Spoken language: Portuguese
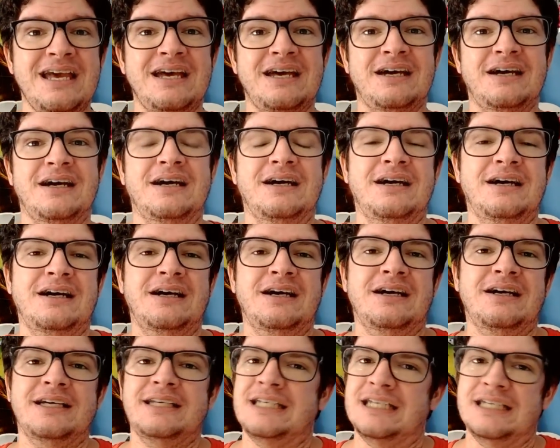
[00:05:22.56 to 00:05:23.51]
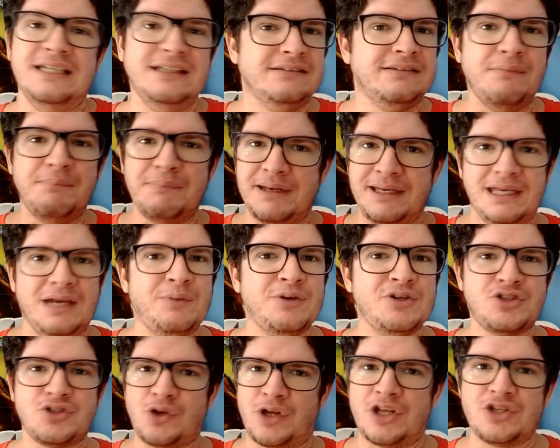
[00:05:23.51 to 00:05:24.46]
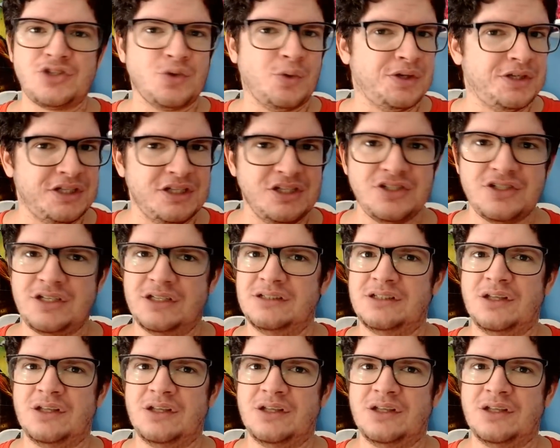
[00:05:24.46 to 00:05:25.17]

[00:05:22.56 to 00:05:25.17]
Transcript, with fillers: Uh, e também é uma história de origem,